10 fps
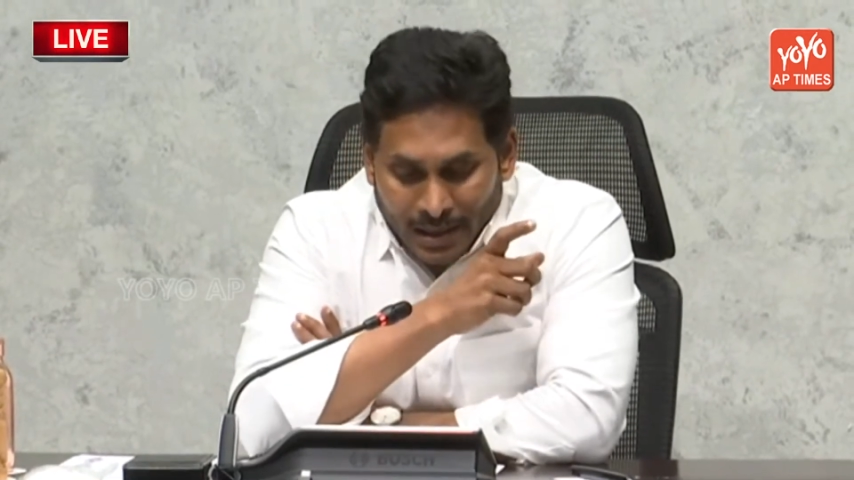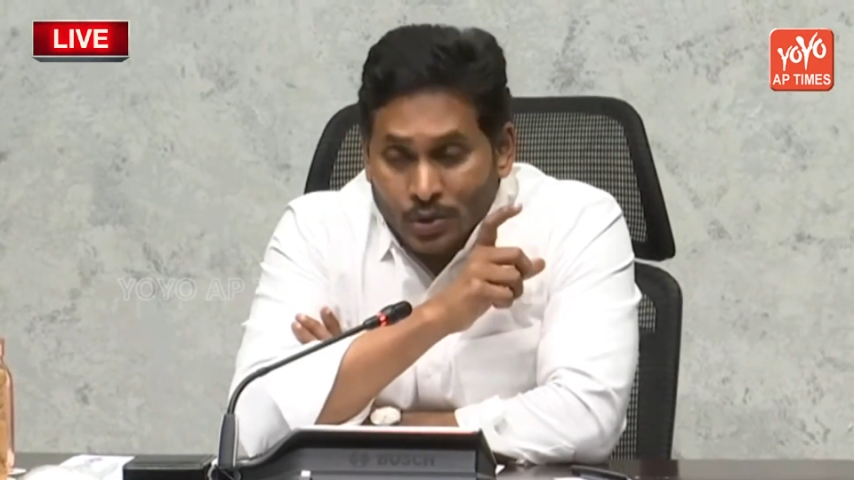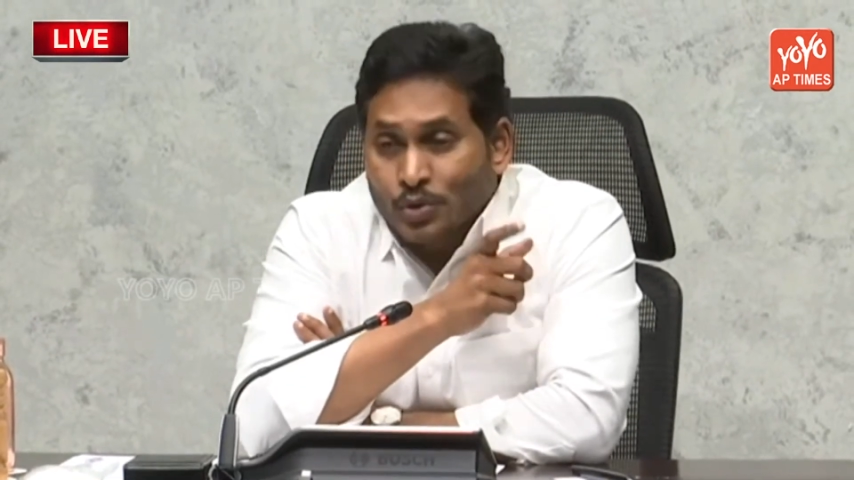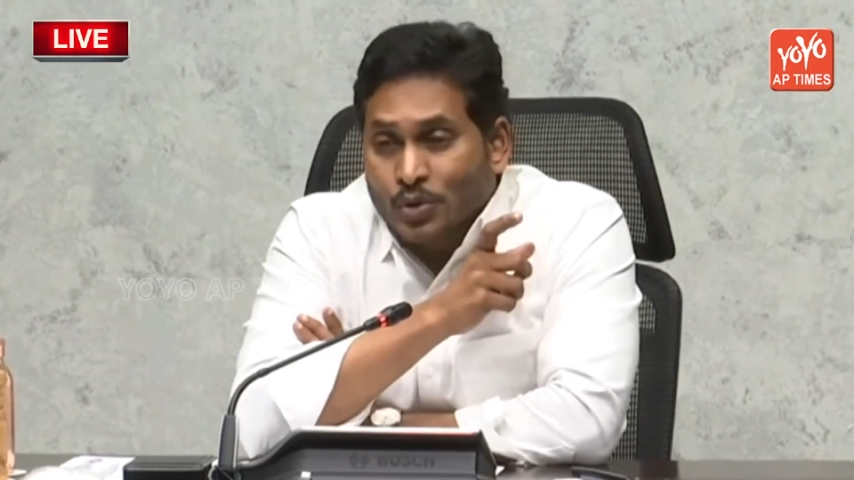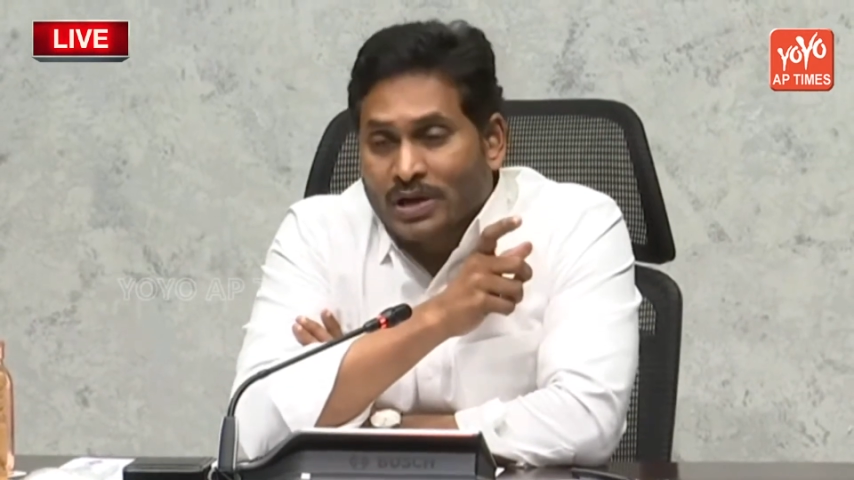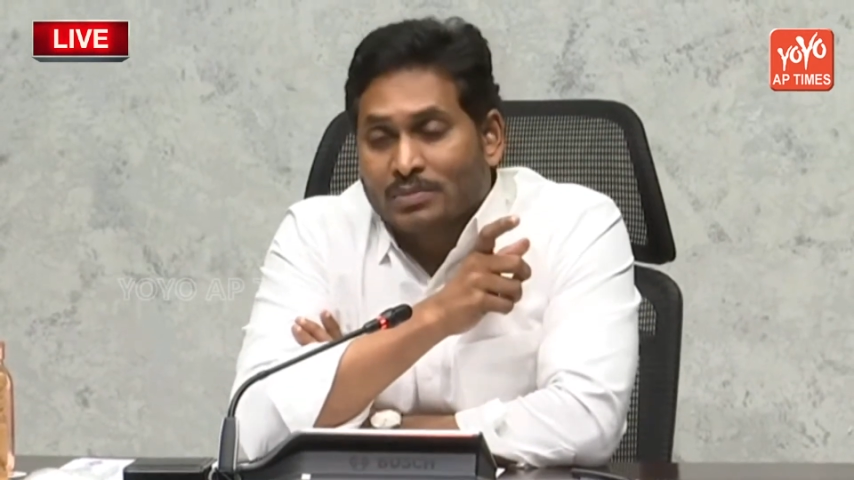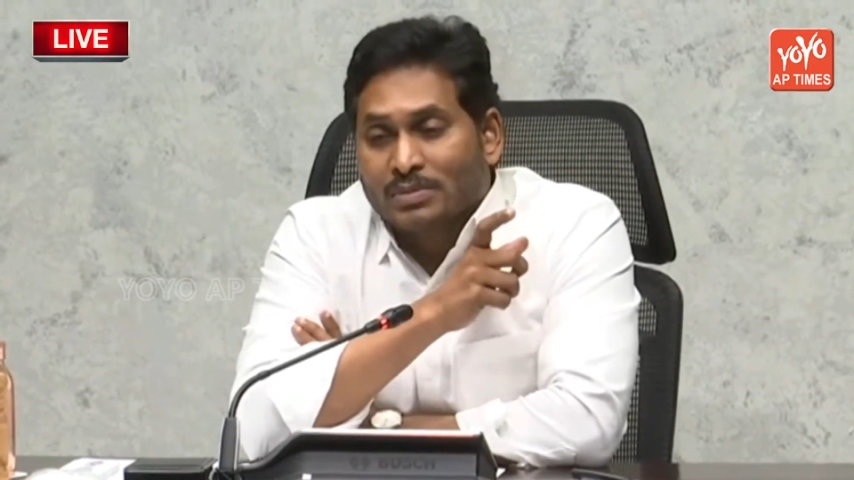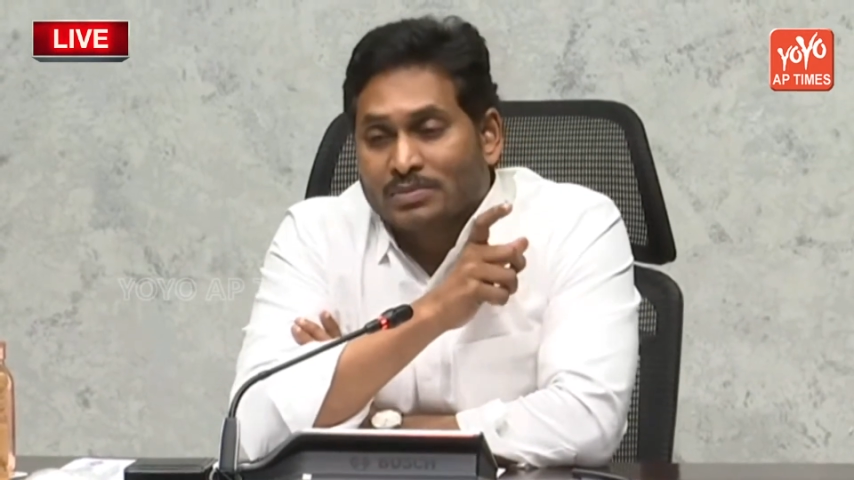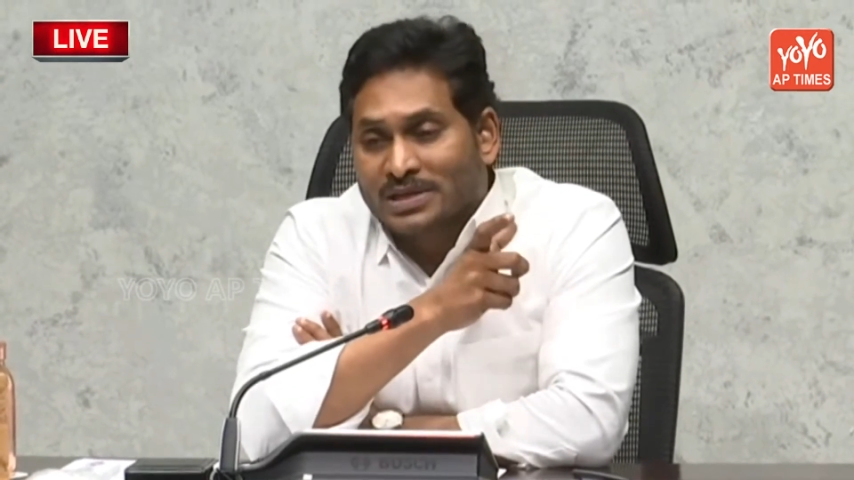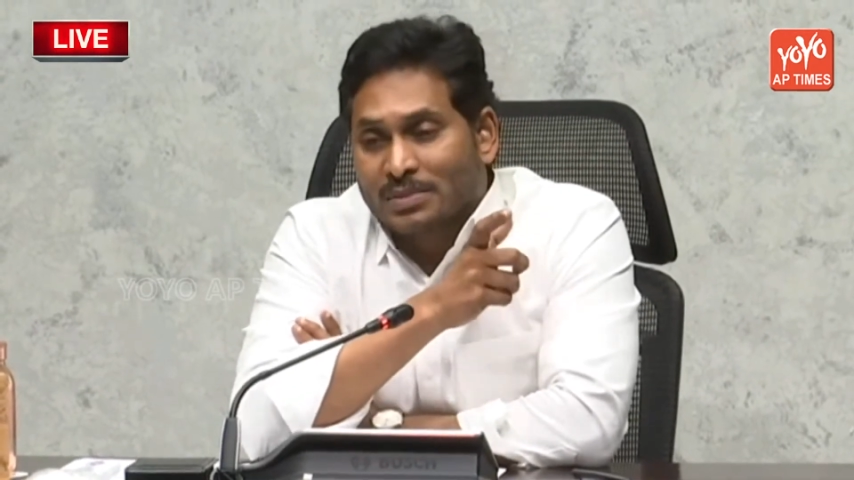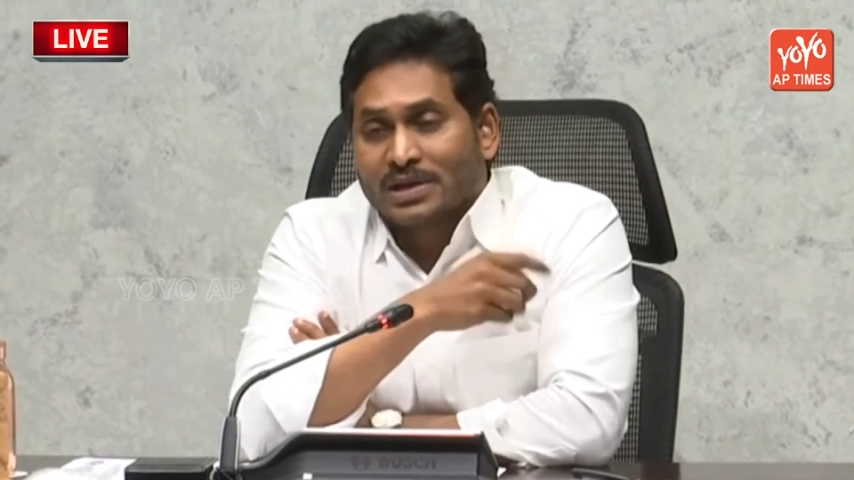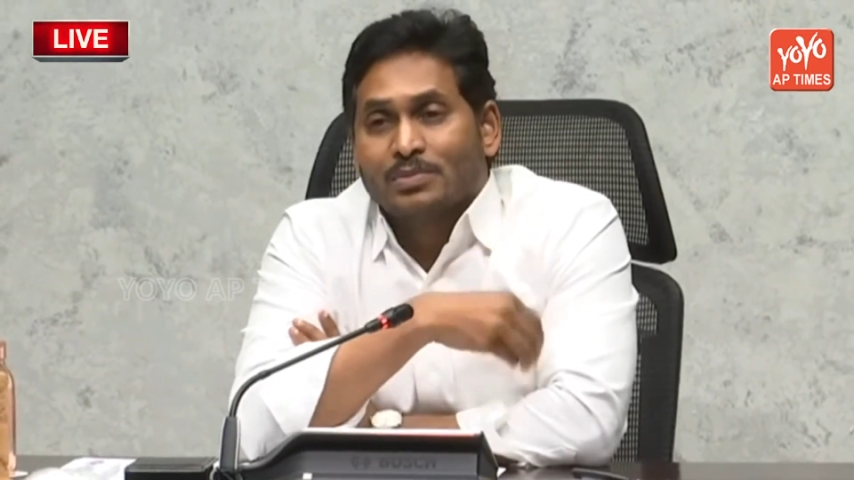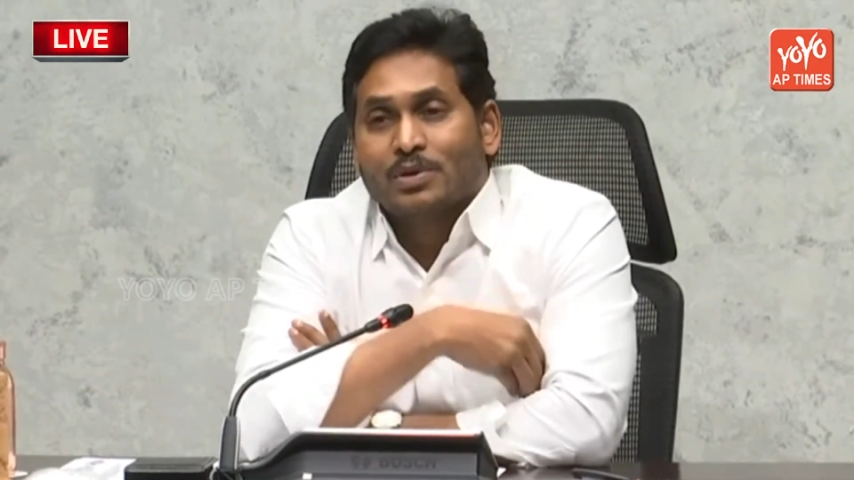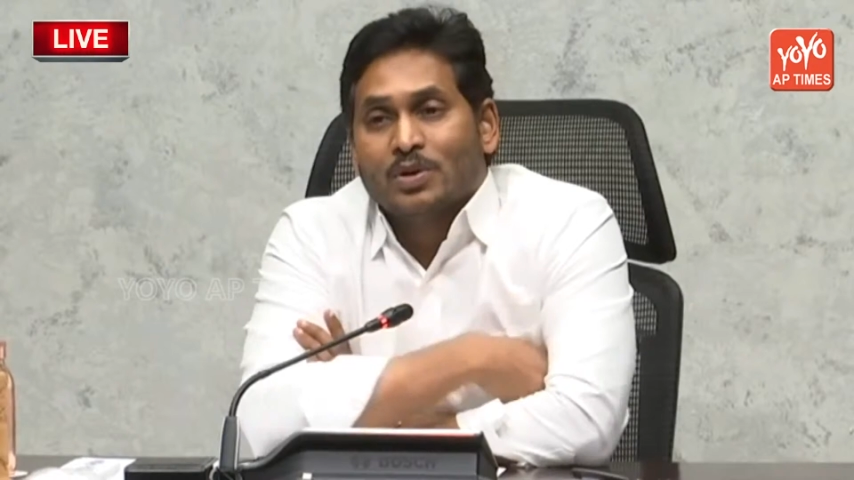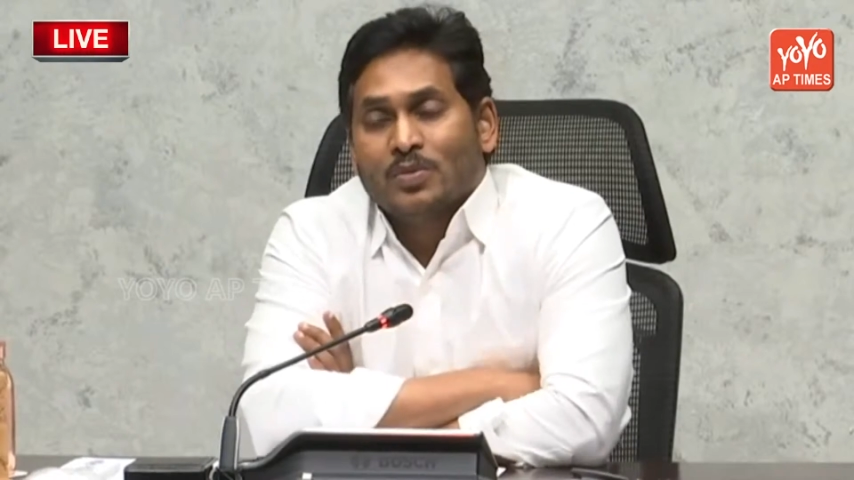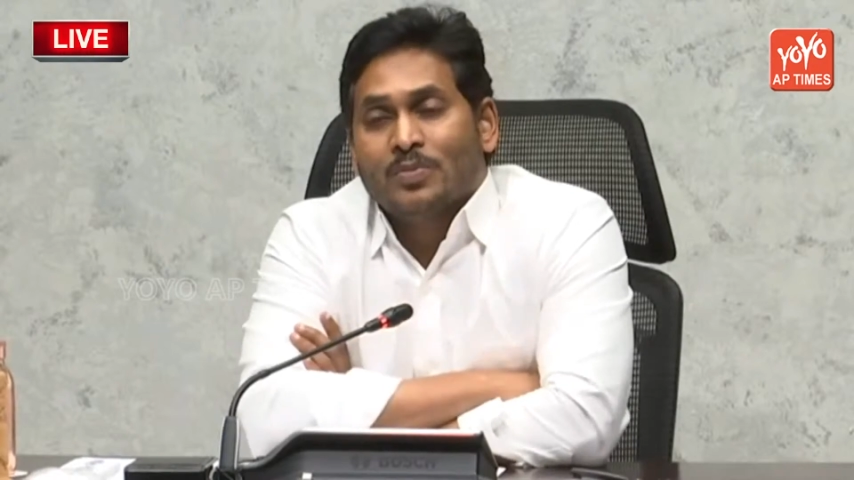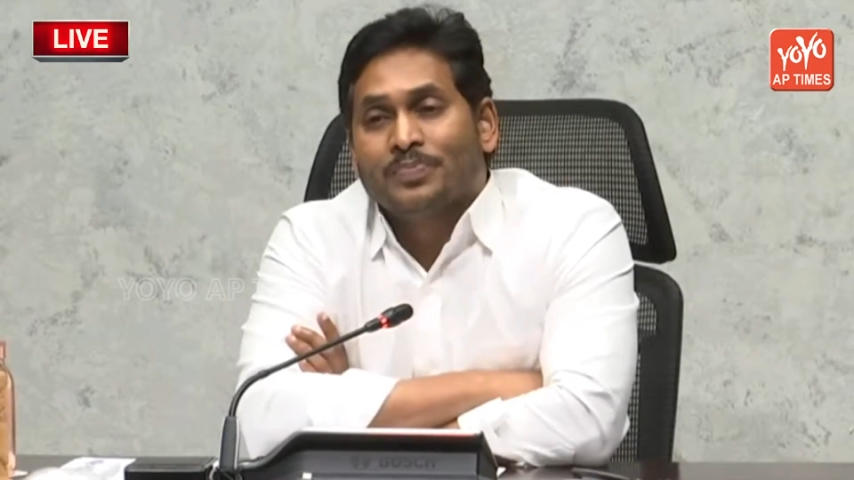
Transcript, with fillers: ఈ ఋతుక్రమం సమయంలో